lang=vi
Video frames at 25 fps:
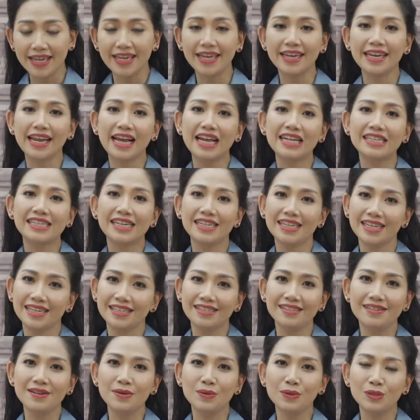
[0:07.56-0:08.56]
hiện nay trên
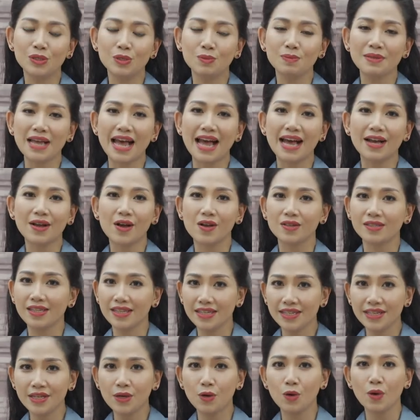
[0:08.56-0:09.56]
thị trường của chúng ta có
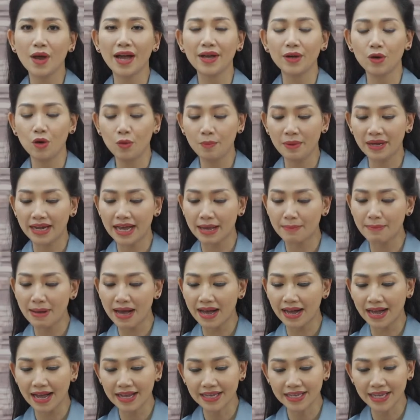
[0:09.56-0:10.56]
rất nhiều loại omega
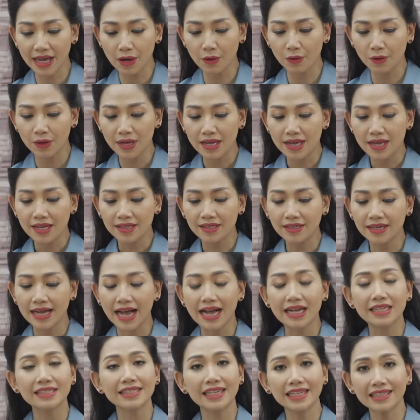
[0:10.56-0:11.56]
ba khác nhau, từ
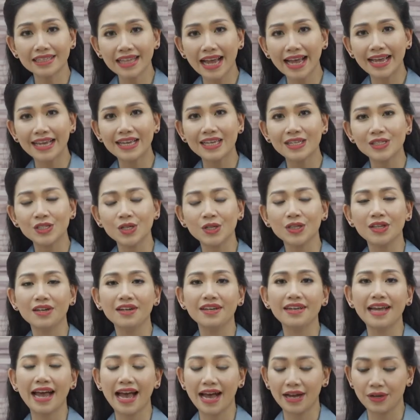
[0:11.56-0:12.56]
hàng xách tay cho
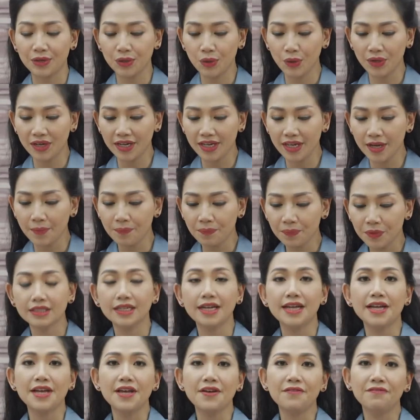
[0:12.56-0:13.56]
tới hàng nội địa.
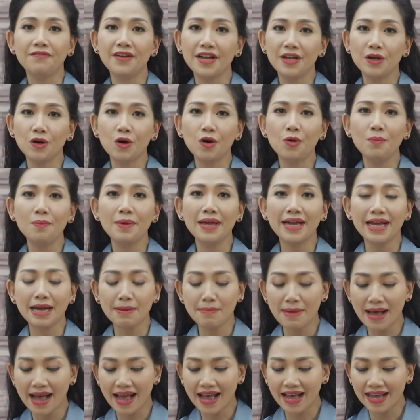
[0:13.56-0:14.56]
Vậy
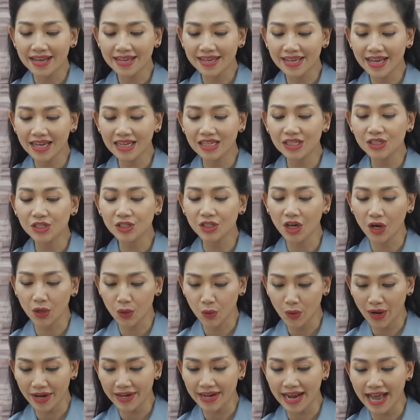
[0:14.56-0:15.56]
omega ba cần chọn
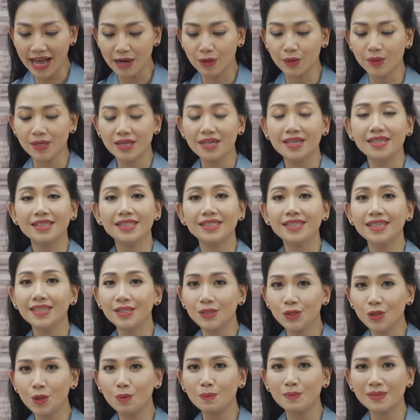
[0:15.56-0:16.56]
loại nào,
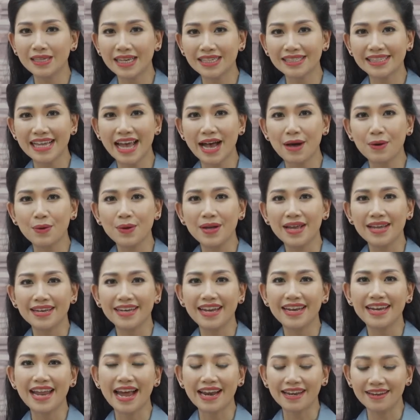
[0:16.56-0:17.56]
sử dụng ra sao
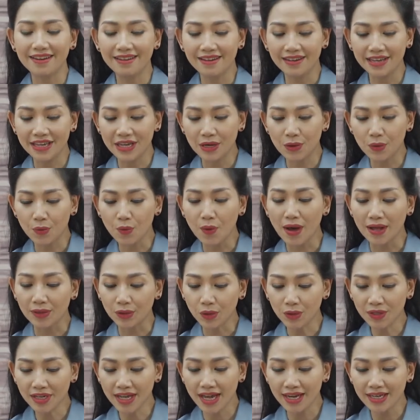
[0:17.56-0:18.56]
để đạt được hiệu quả
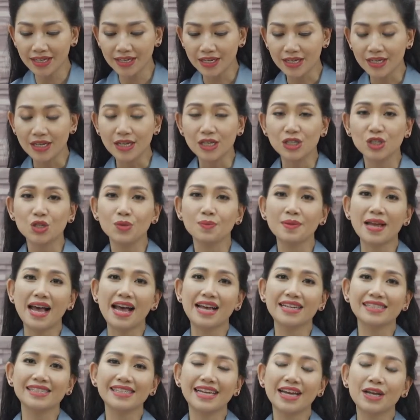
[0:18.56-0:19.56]
tốt nhất? Chúng
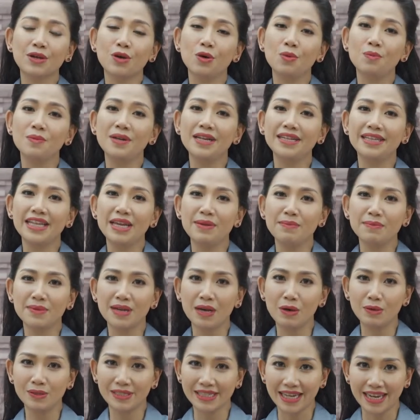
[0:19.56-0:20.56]
ta sẽ cùng đi tìm
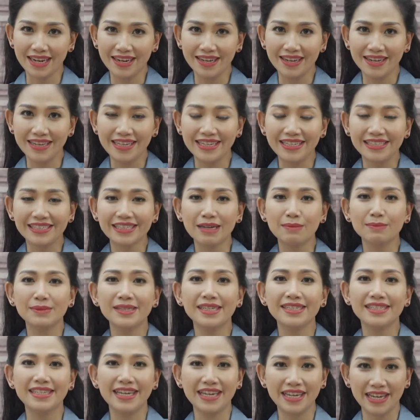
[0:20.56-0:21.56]
câu trả lời trong
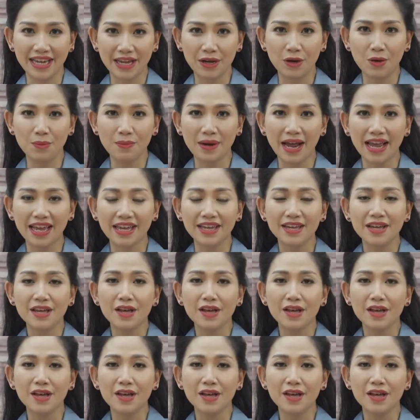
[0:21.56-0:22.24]
chương trình ngày hôm nay